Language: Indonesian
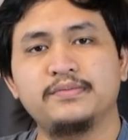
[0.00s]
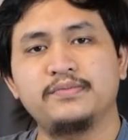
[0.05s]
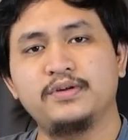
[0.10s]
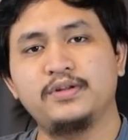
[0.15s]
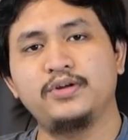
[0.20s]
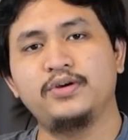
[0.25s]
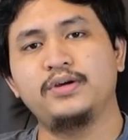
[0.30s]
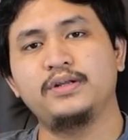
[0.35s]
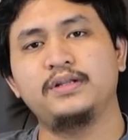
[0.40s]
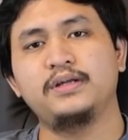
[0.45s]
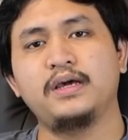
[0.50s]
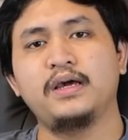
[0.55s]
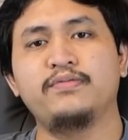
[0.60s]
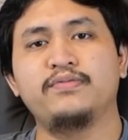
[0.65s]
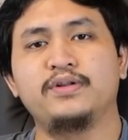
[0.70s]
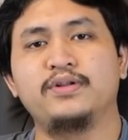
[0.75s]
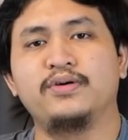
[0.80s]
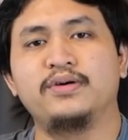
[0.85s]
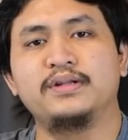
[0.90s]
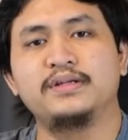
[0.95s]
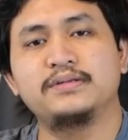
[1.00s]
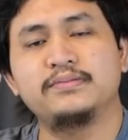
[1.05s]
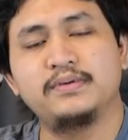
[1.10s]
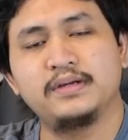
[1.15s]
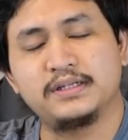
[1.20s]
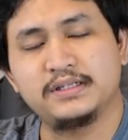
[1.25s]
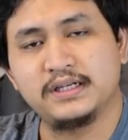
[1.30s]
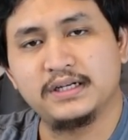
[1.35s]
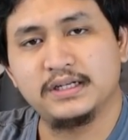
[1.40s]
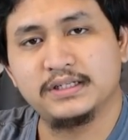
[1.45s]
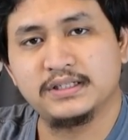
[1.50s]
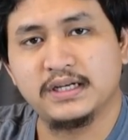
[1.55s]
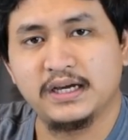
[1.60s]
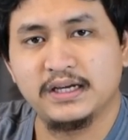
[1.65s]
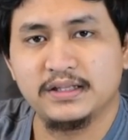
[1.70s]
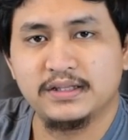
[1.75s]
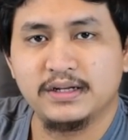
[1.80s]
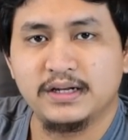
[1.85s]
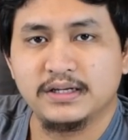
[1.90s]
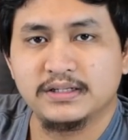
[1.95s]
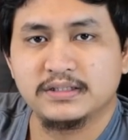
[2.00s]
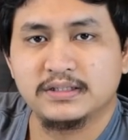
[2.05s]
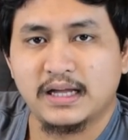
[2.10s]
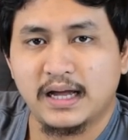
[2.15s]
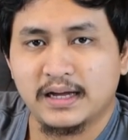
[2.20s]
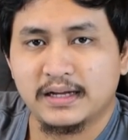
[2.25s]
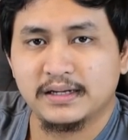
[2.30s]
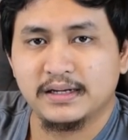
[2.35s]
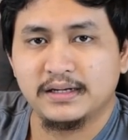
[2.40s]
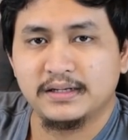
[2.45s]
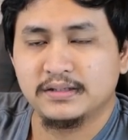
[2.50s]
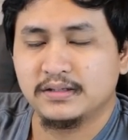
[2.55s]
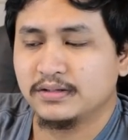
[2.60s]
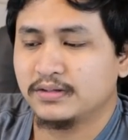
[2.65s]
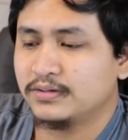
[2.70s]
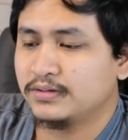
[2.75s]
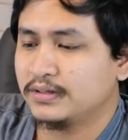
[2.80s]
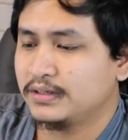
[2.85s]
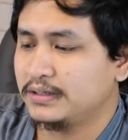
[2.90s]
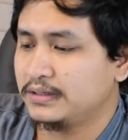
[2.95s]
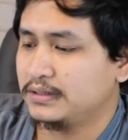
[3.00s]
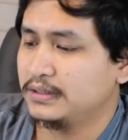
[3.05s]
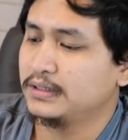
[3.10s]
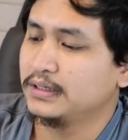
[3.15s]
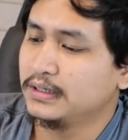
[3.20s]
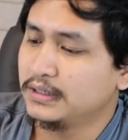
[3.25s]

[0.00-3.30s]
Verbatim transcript: video ini eh video ini biar channel saya tidak stuck ya tentunya.